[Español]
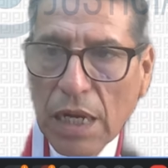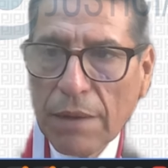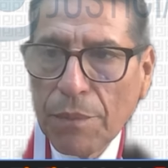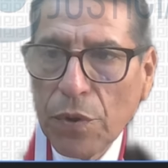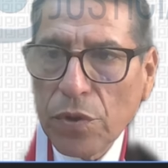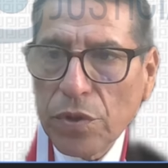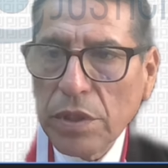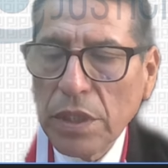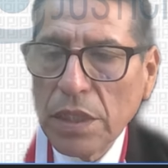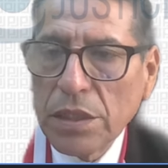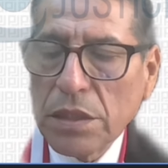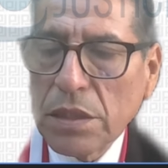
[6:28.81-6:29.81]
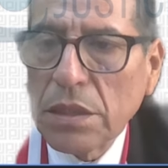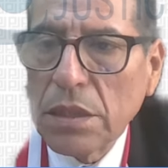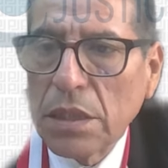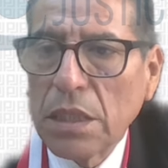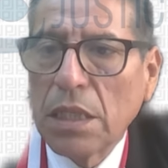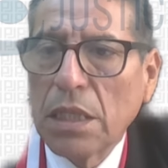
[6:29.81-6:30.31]

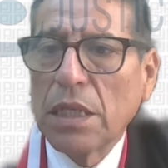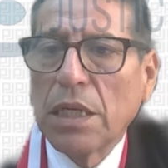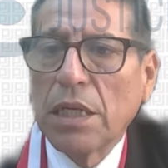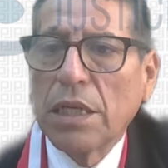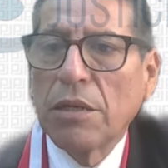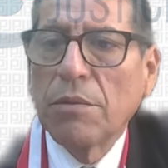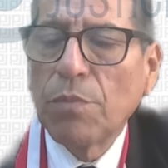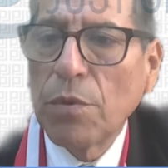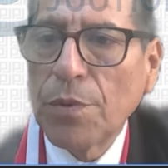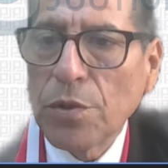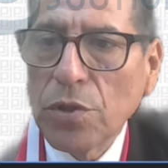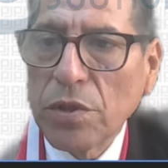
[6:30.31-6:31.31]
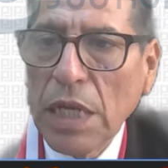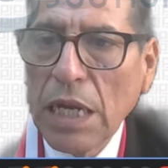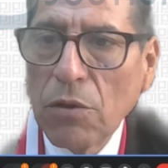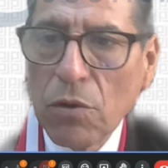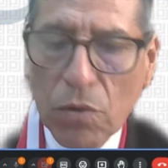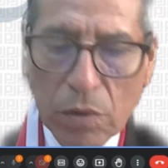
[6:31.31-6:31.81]
aportes eh,
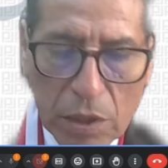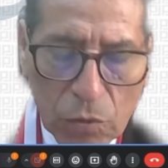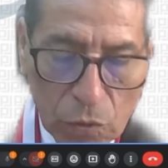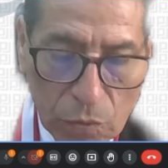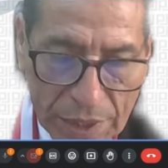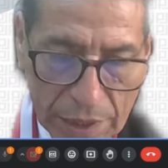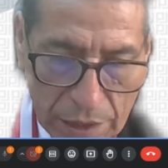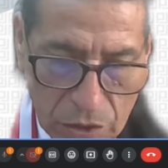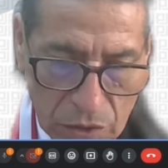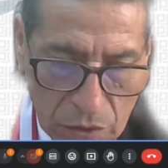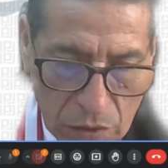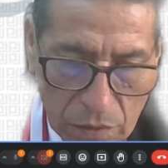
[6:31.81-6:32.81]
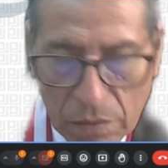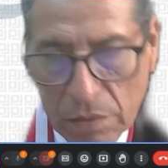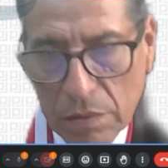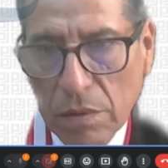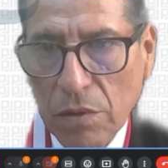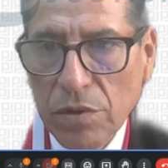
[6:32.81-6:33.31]
proporcionados con la
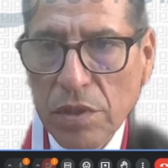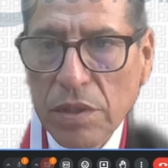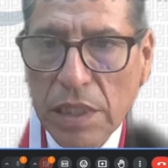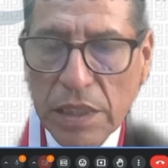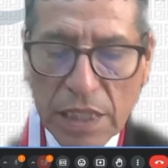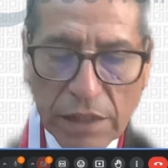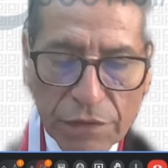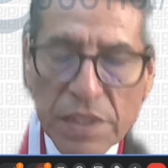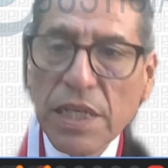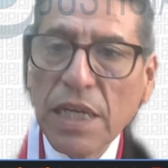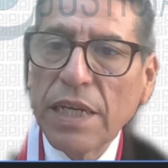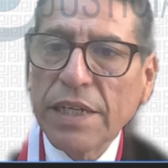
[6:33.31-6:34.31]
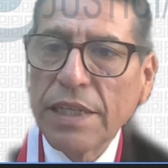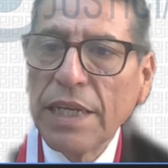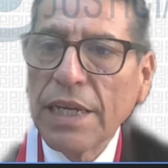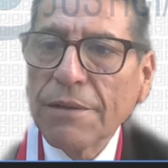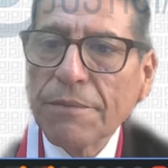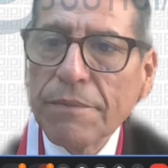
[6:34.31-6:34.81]
documentación consistente en la ficha de RENIEC.